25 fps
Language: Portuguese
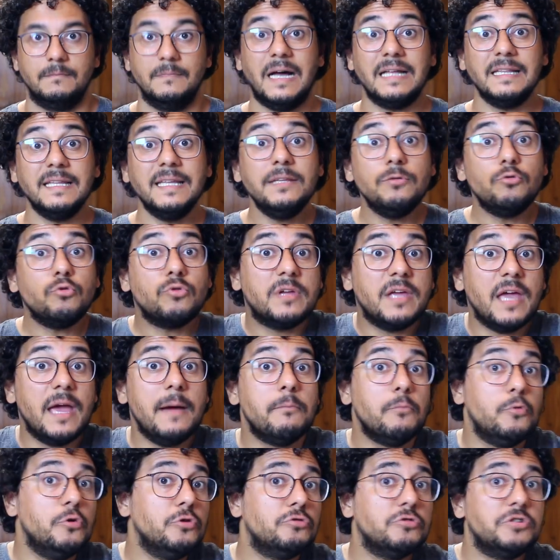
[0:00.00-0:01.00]
Além do que, é
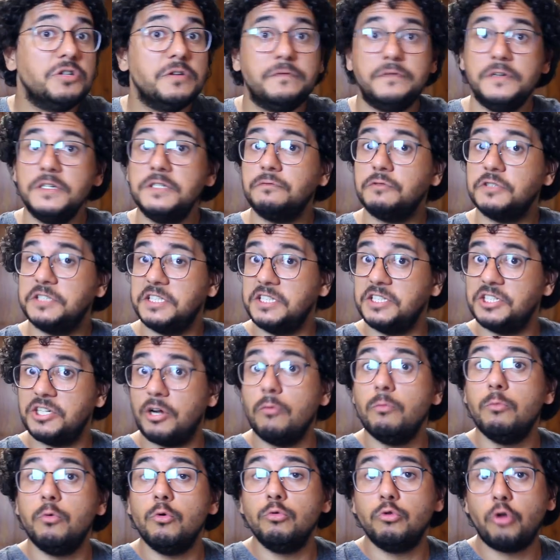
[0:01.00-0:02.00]
muito difícil você deixar
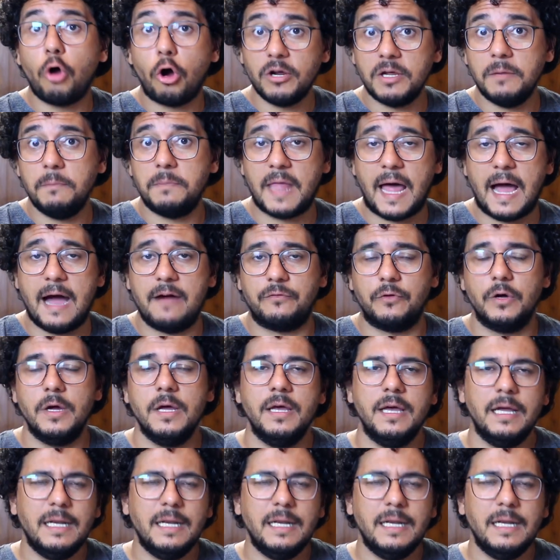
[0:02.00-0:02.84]
um Bulldog bravo.